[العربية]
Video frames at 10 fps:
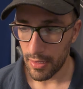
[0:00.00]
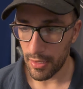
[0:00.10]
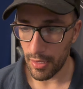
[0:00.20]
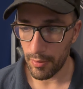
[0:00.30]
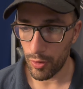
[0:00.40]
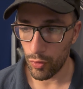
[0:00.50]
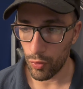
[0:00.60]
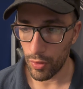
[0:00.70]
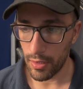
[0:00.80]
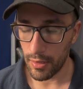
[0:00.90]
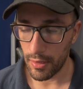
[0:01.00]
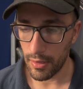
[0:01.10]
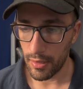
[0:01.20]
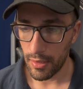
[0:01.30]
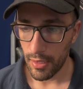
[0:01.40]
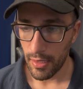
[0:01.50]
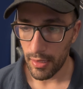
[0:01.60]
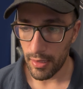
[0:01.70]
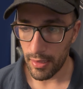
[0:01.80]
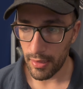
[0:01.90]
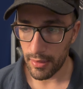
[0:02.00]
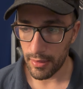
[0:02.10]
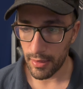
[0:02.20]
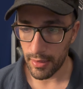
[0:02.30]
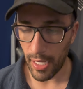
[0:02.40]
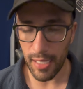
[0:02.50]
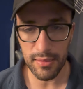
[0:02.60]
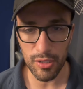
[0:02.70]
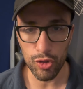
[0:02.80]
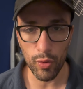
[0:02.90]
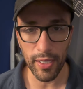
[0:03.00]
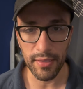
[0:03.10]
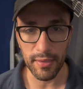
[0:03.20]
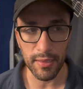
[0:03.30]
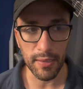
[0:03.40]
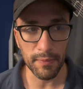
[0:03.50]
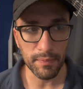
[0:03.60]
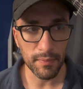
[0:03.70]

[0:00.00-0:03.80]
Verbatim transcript: يعمله آه، يحسن شويه الدنيا